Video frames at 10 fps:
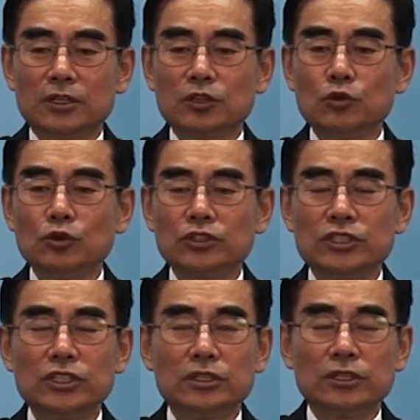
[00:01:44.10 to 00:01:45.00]
그리고
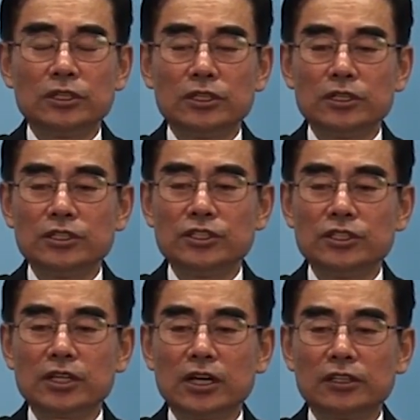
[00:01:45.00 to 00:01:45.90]
이
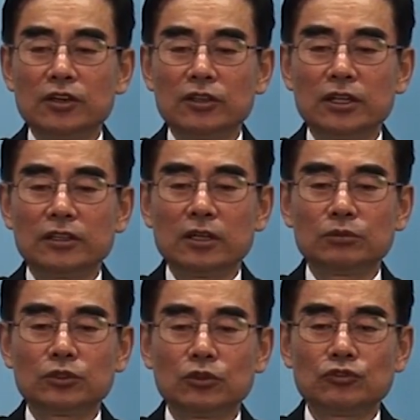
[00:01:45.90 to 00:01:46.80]
지희가 태어난
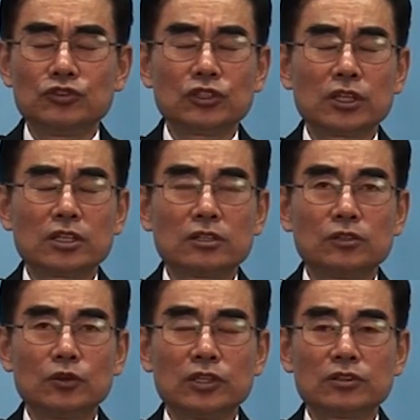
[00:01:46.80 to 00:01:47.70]
때부터 주식
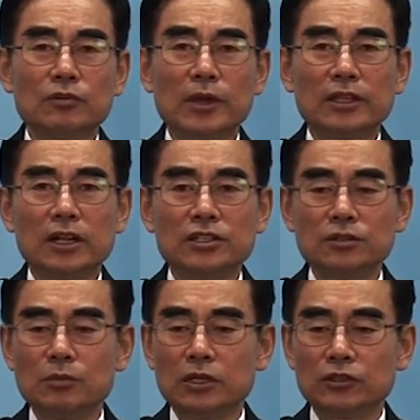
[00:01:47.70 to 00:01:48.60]
계좌를 통해서 매달
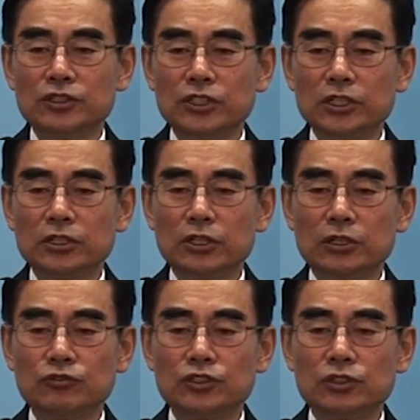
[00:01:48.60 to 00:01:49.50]
10만
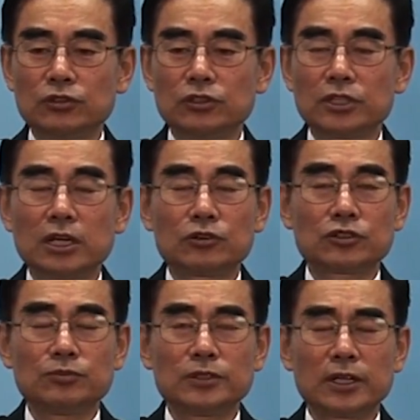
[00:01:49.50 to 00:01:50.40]
원씩 주식을
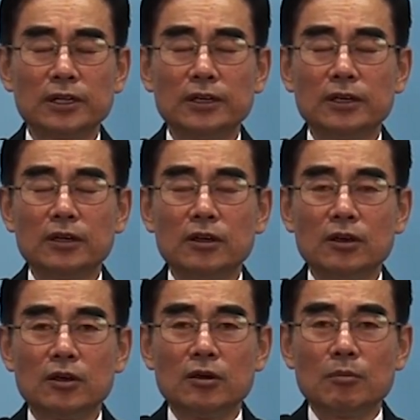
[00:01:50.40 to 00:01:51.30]
사줬습니다.
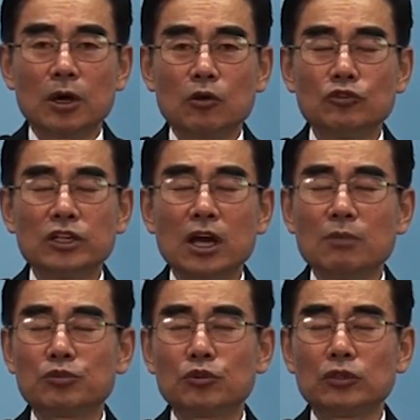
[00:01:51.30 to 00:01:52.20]
바로
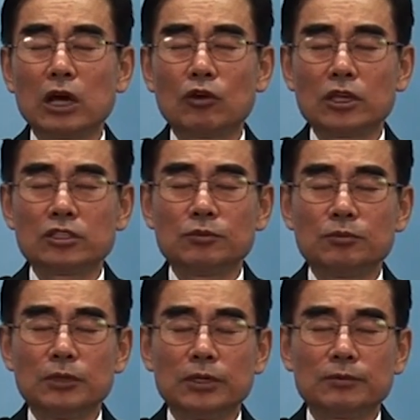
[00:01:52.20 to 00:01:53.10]
우리가 앞으로
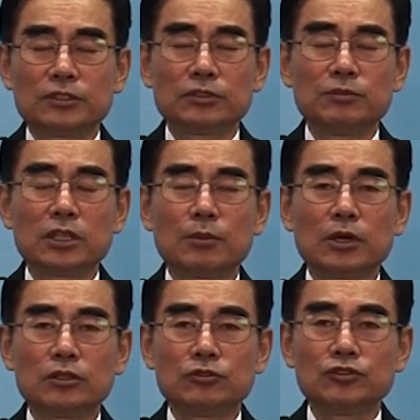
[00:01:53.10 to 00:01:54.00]

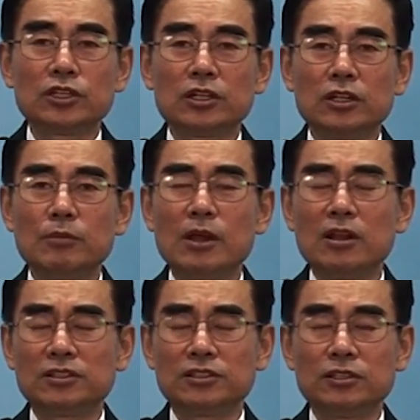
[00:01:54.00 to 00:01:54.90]
나오겠습니다만 주식
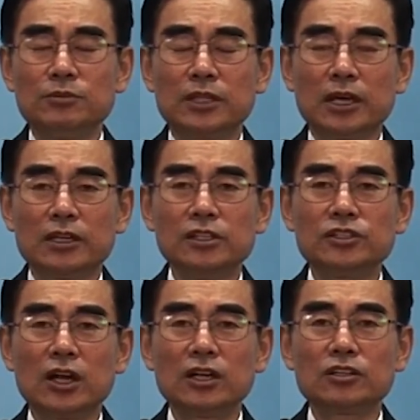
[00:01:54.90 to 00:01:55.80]
리밸런스입니다.
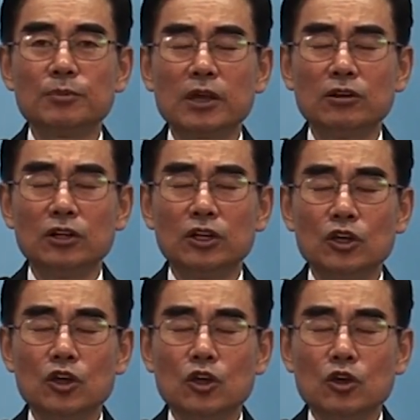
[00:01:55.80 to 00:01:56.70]
일정한 금액을